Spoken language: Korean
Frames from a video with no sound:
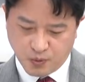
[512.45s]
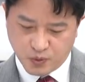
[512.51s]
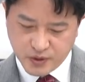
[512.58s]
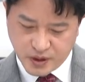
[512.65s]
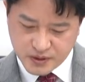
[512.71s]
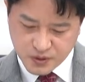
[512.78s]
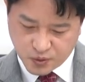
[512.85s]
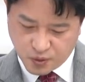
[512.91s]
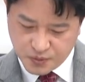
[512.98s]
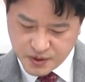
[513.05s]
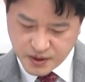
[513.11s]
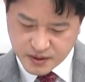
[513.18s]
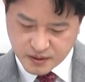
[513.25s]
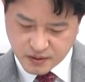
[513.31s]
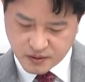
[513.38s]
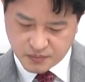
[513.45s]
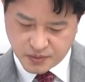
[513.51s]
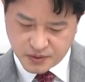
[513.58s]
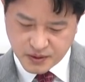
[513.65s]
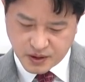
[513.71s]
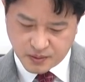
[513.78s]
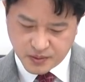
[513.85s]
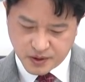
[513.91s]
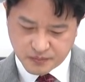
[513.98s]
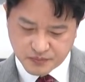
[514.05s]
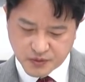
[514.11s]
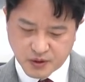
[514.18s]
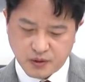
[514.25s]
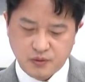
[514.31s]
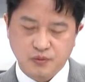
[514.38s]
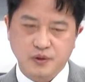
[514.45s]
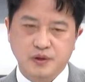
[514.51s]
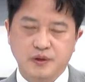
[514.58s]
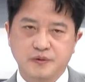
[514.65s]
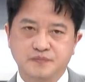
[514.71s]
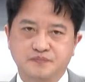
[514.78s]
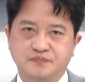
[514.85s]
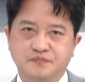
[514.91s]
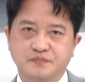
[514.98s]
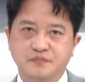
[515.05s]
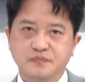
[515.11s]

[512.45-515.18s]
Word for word: 우리가 이제 고민해야 될 건 뭐냐면 결국은